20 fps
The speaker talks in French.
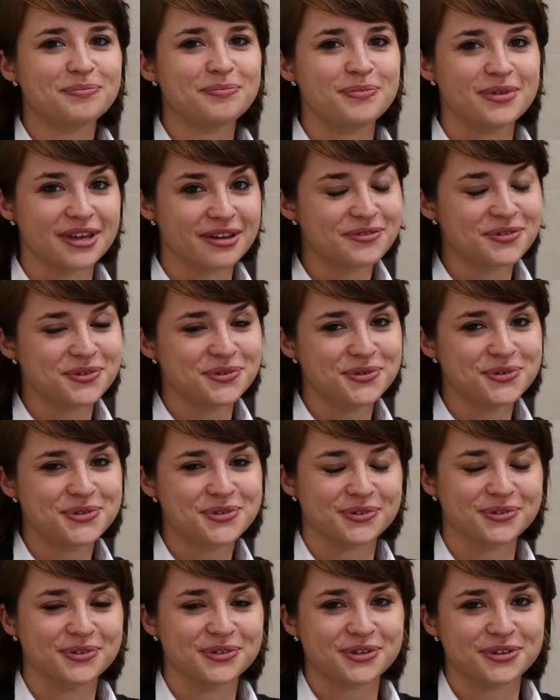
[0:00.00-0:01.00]
Bienvenue
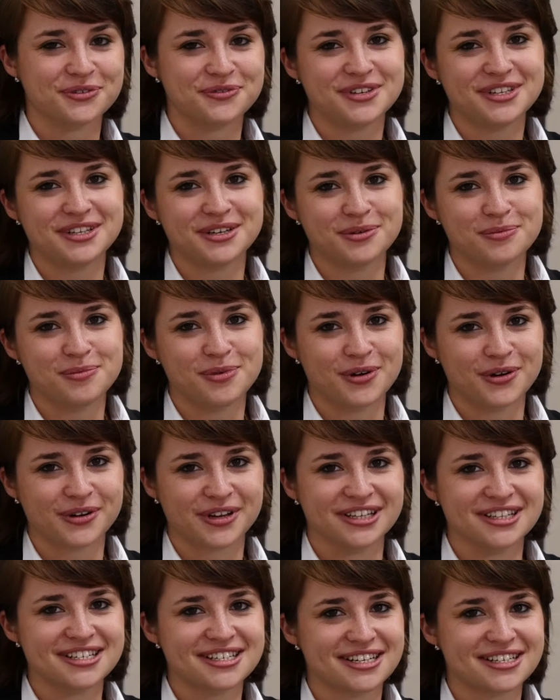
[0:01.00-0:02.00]
sur notre vidéo
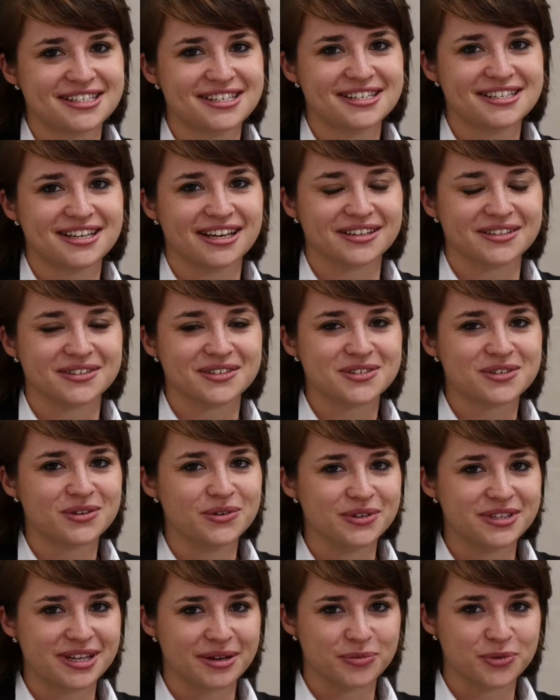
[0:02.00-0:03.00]
blog N60 Seconds.
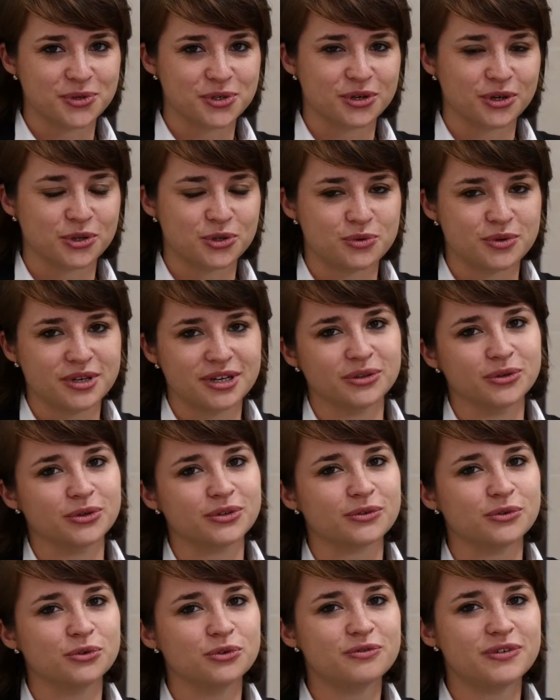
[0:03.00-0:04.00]
Le thème d'aujourd'hui est
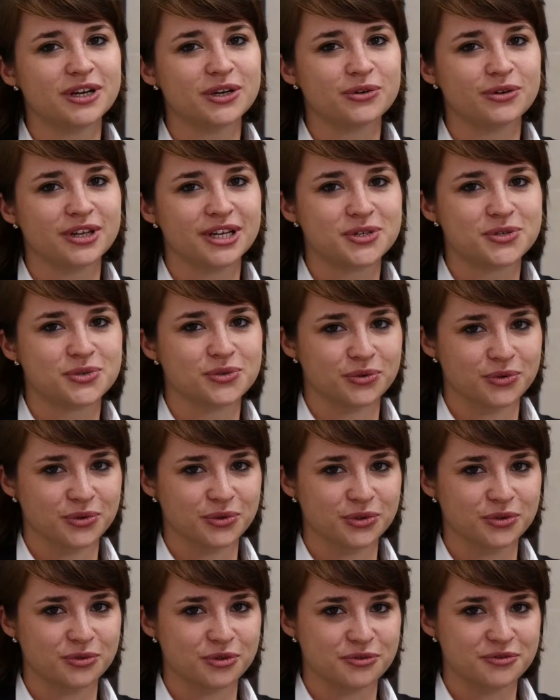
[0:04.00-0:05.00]
notre nouvelle collection
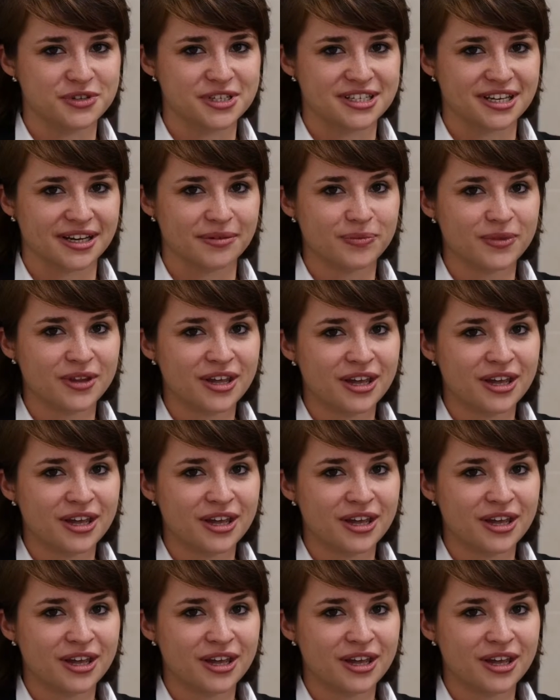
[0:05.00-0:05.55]
Onovo Vita.